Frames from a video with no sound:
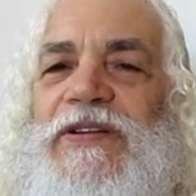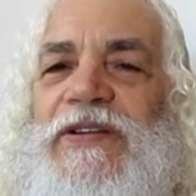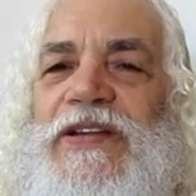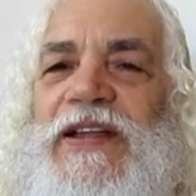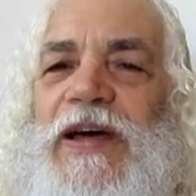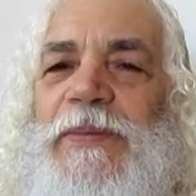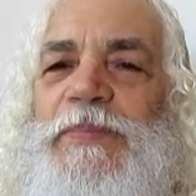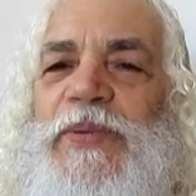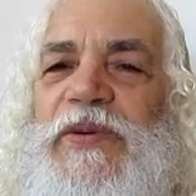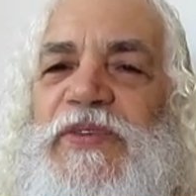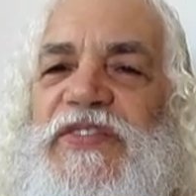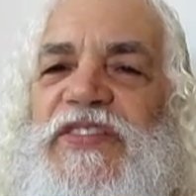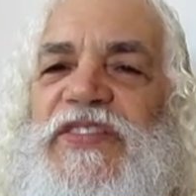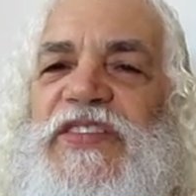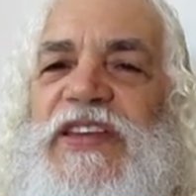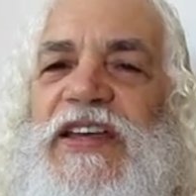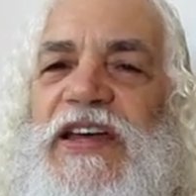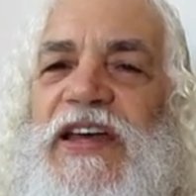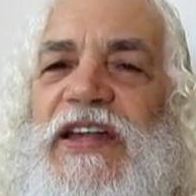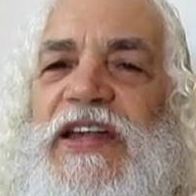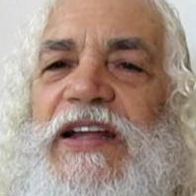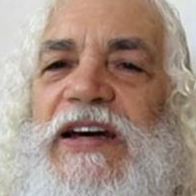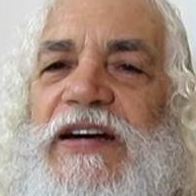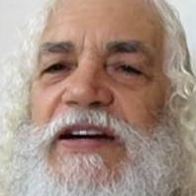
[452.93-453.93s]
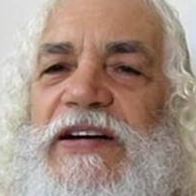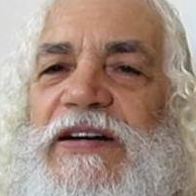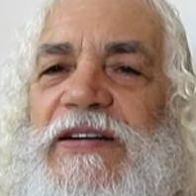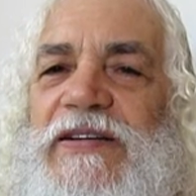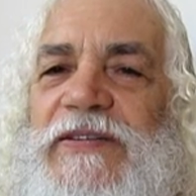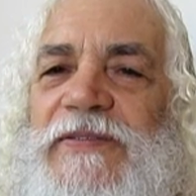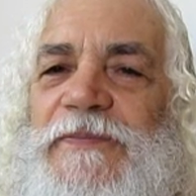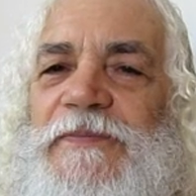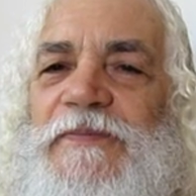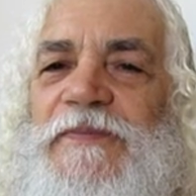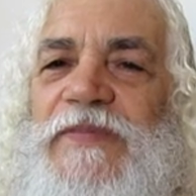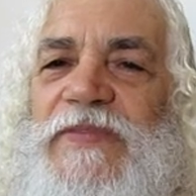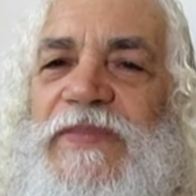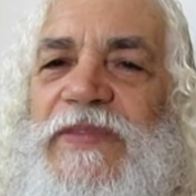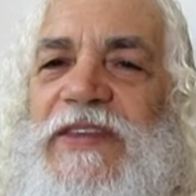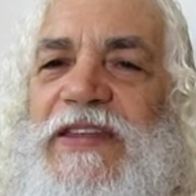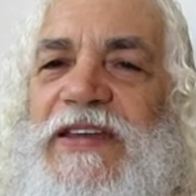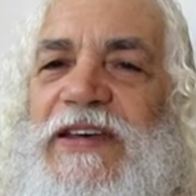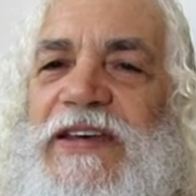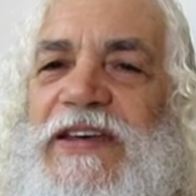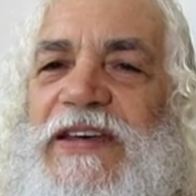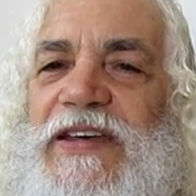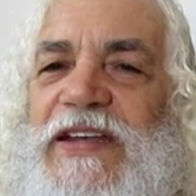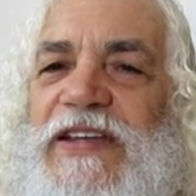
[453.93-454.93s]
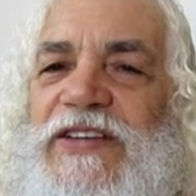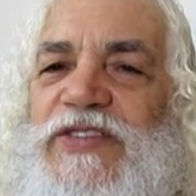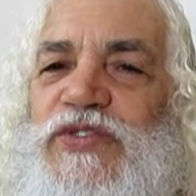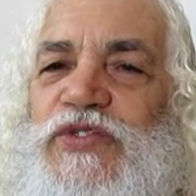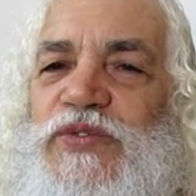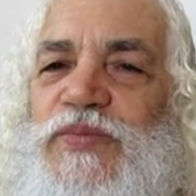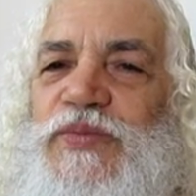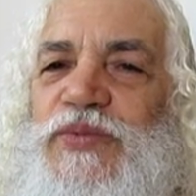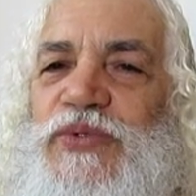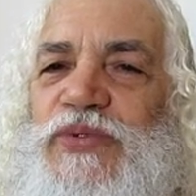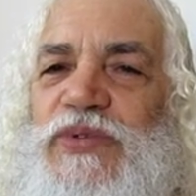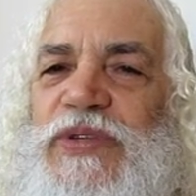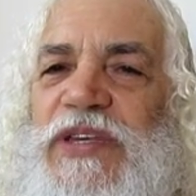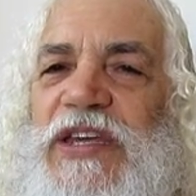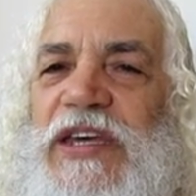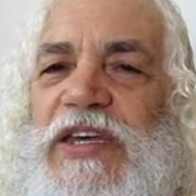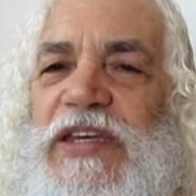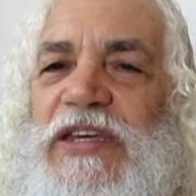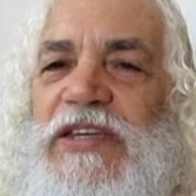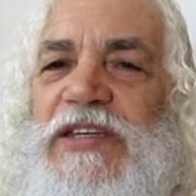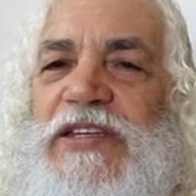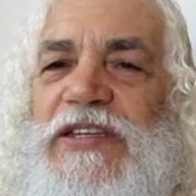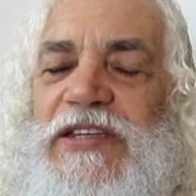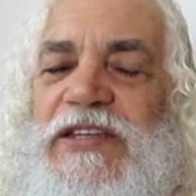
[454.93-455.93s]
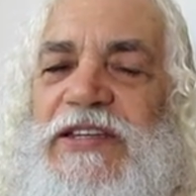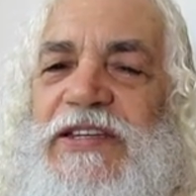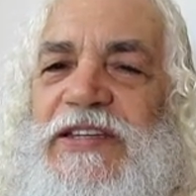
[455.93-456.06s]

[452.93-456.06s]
la pensée, elle a, elle a subjugué.